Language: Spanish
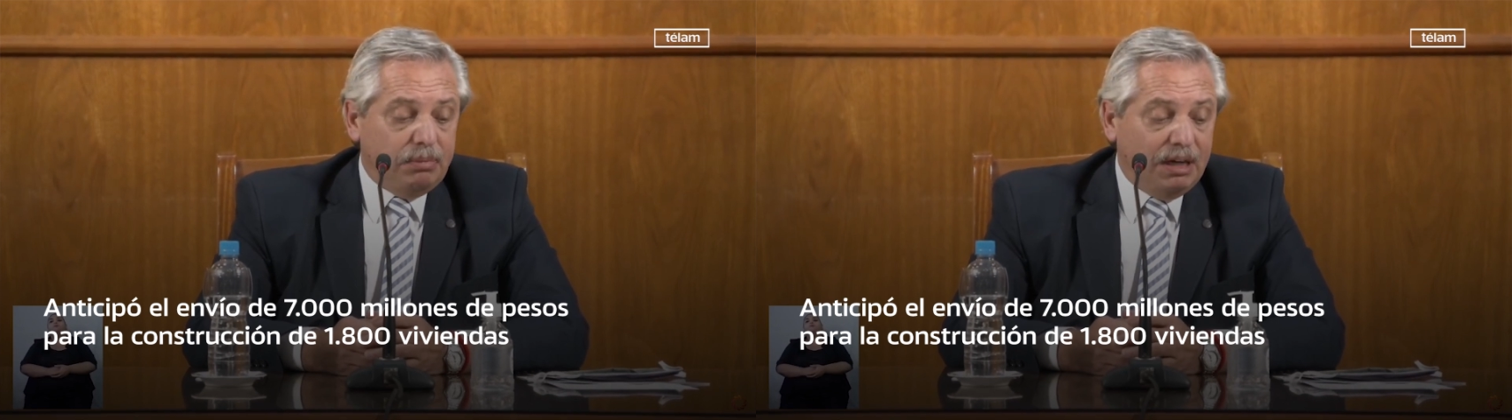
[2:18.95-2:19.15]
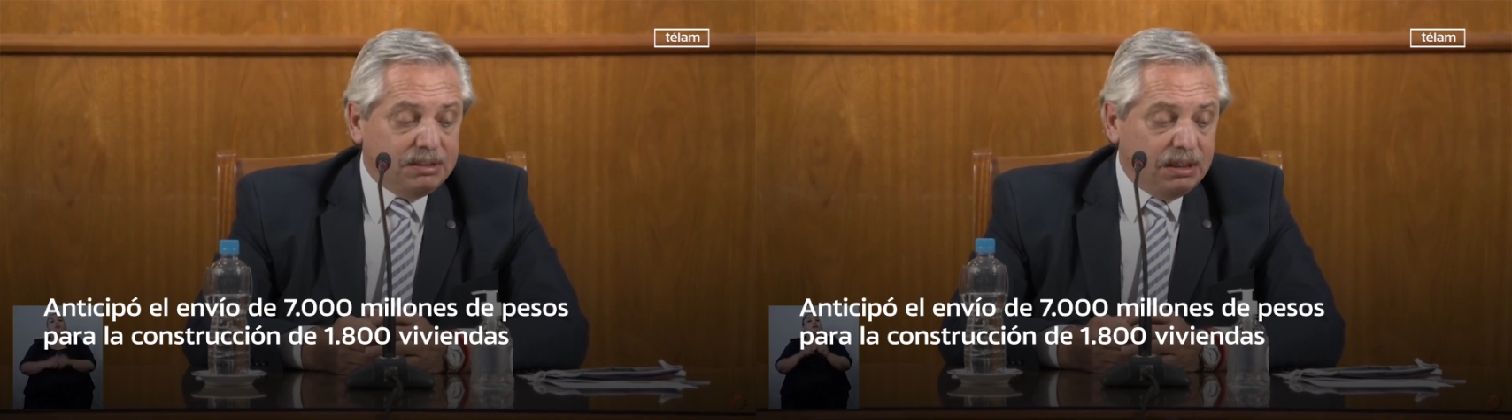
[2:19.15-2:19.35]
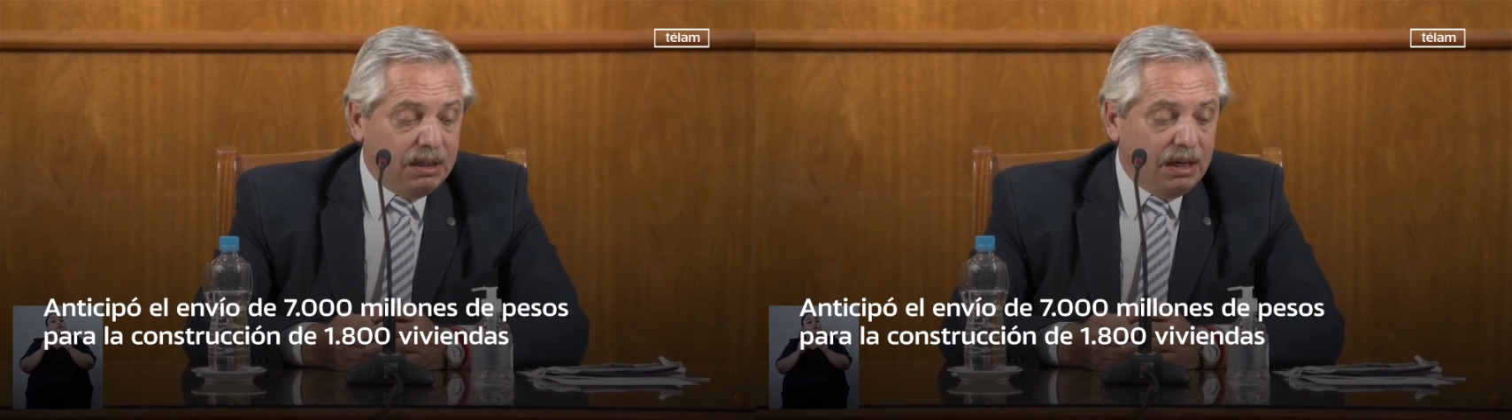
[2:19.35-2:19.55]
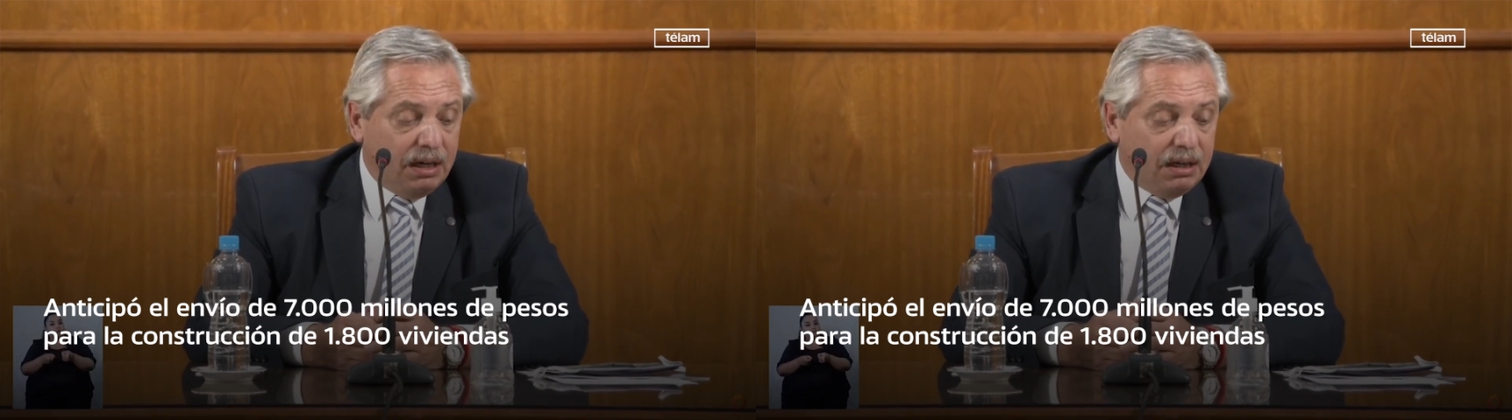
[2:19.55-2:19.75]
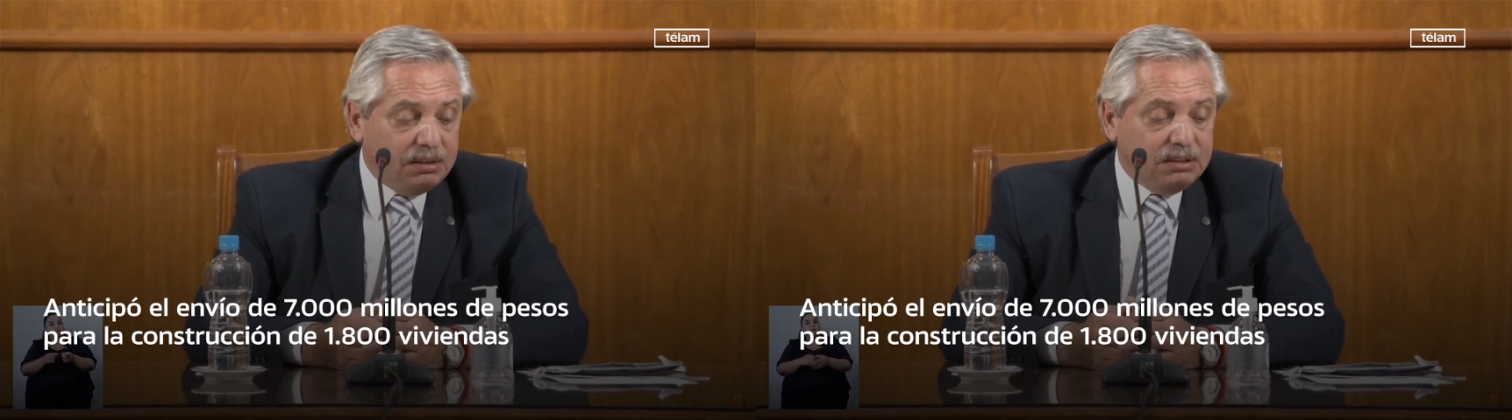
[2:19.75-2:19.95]

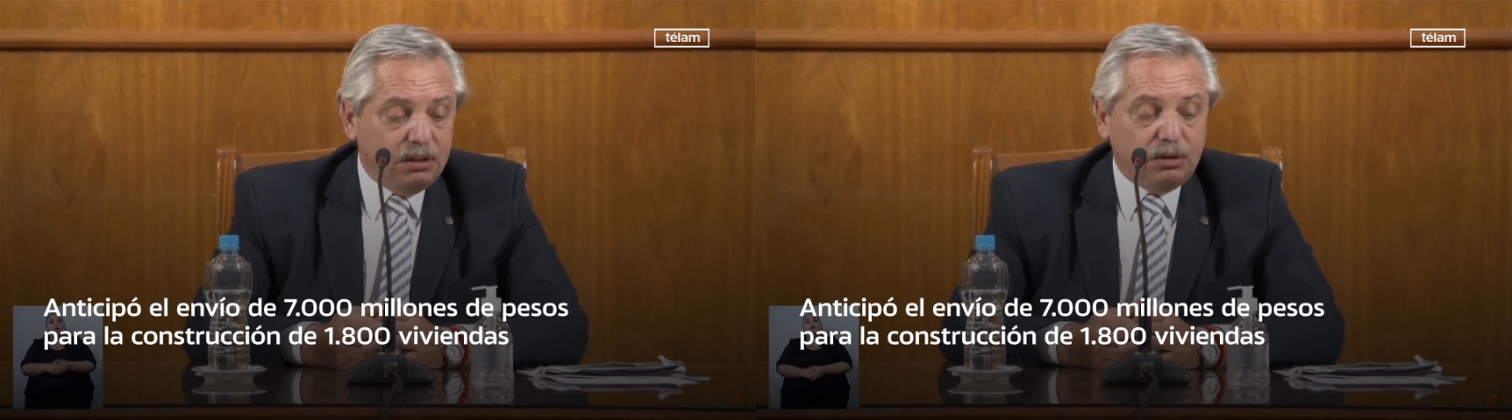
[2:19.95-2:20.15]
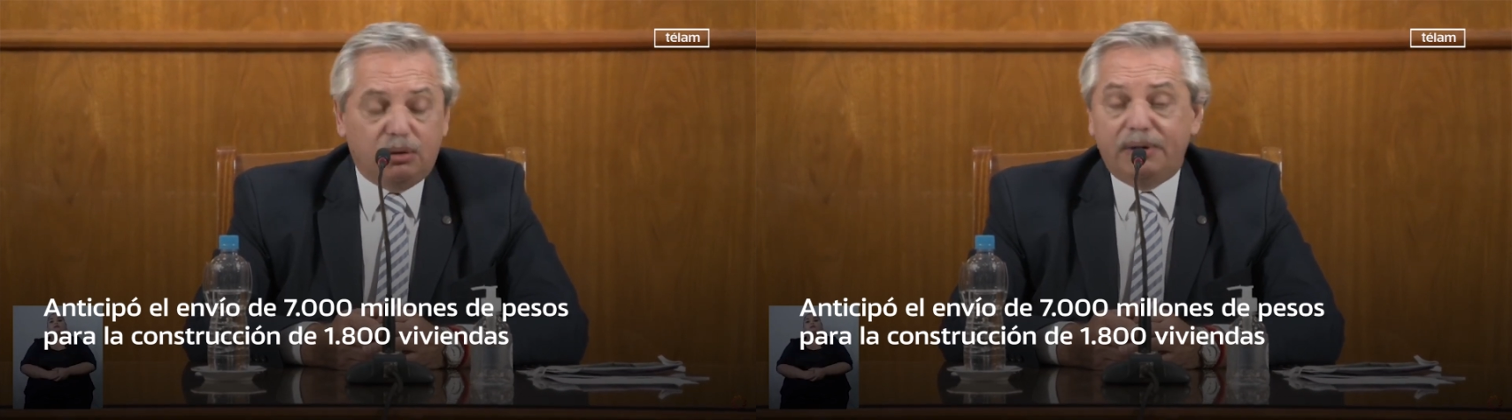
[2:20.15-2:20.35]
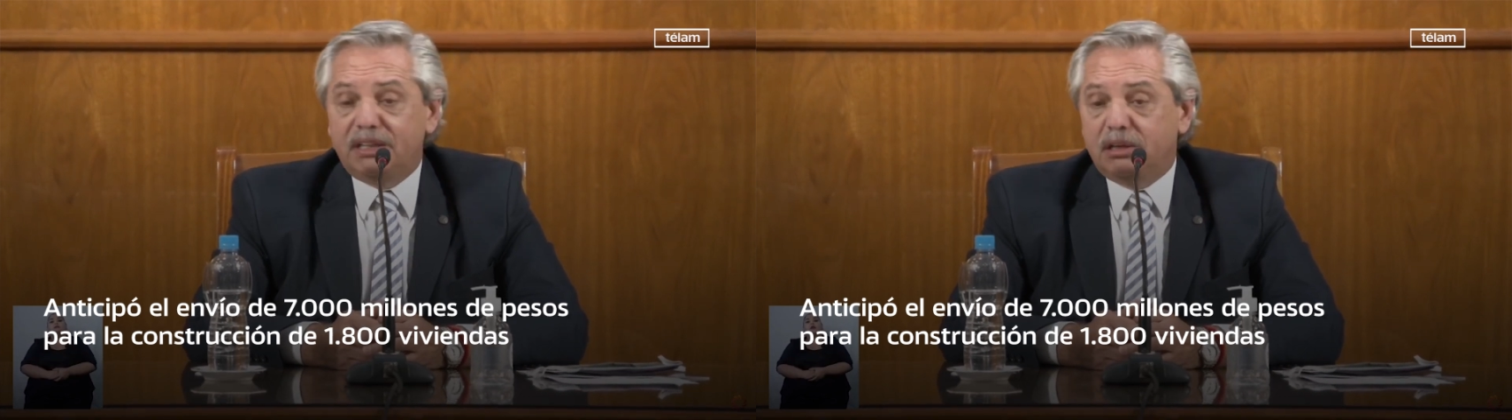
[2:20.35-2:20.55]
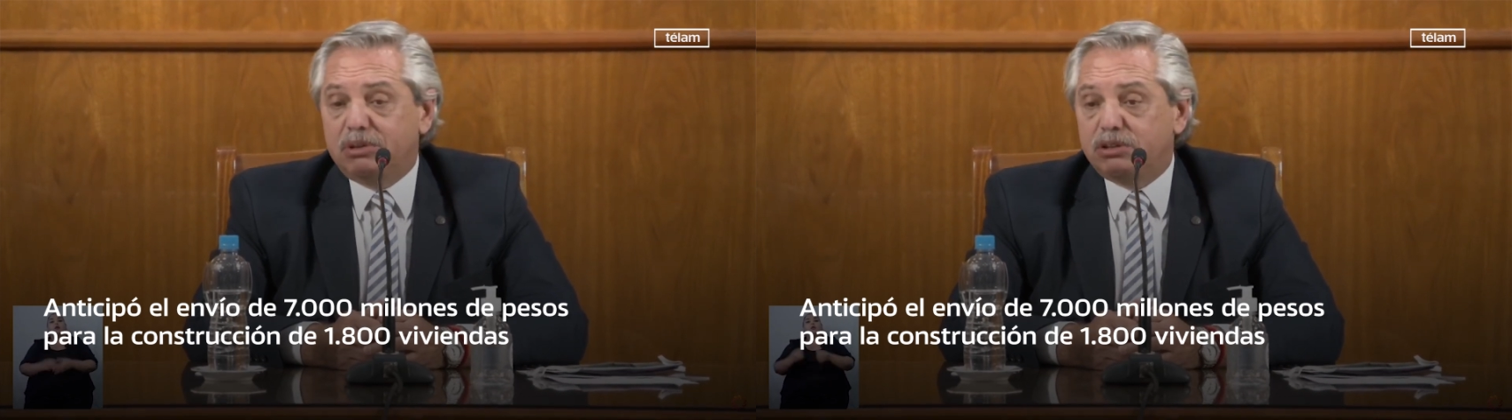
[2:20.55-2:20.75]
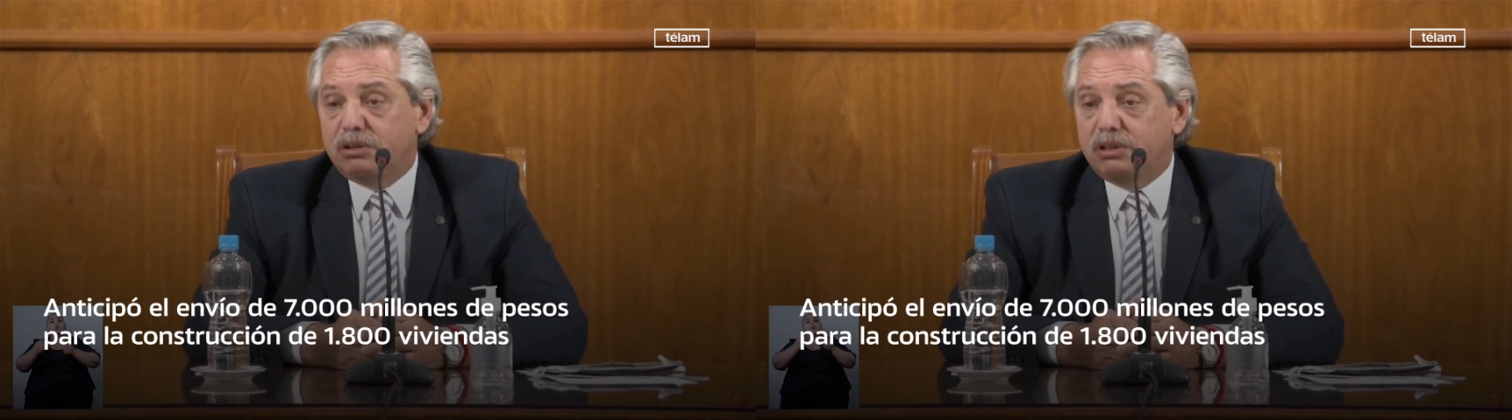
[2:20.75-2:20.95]
asignar 120
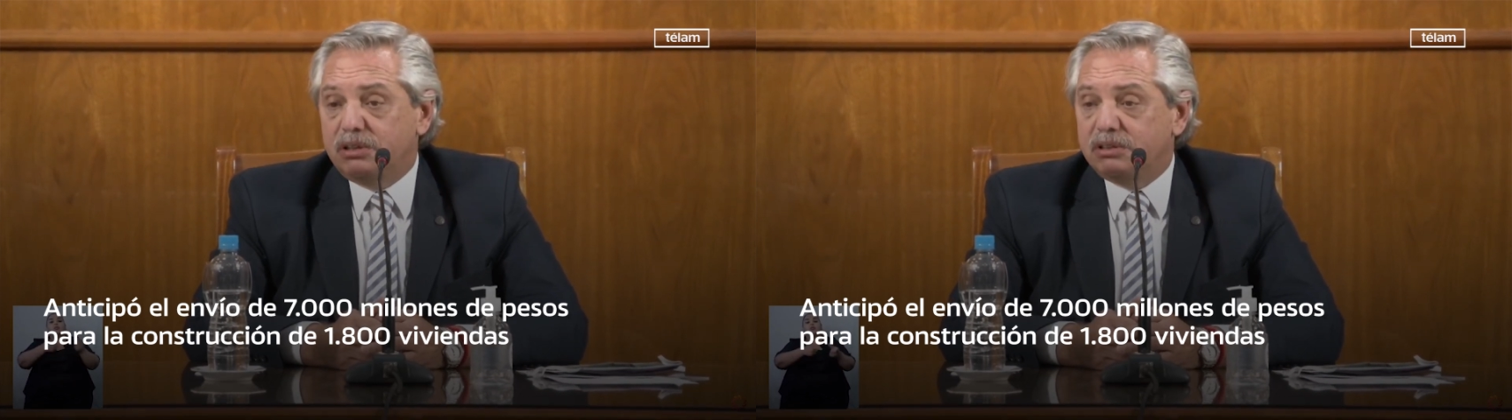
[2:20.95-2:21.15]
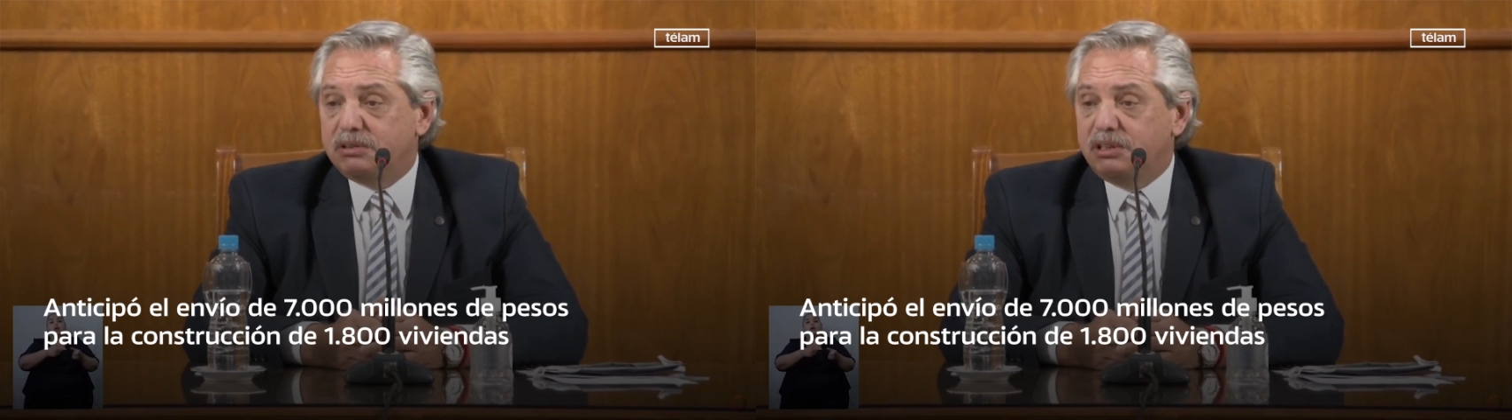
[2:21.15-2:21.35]
millones